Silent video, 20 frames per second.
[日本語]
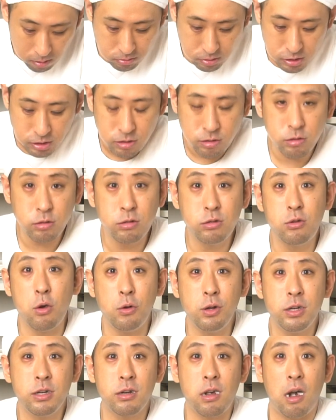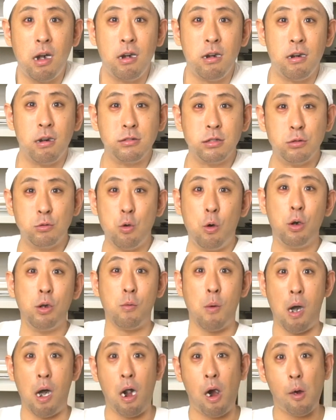すしっとり感がすごい
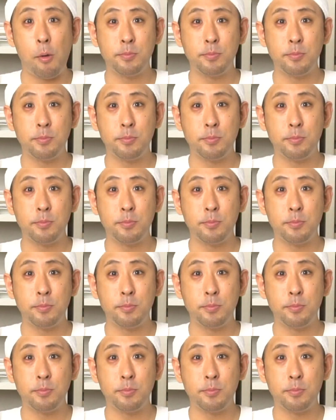わ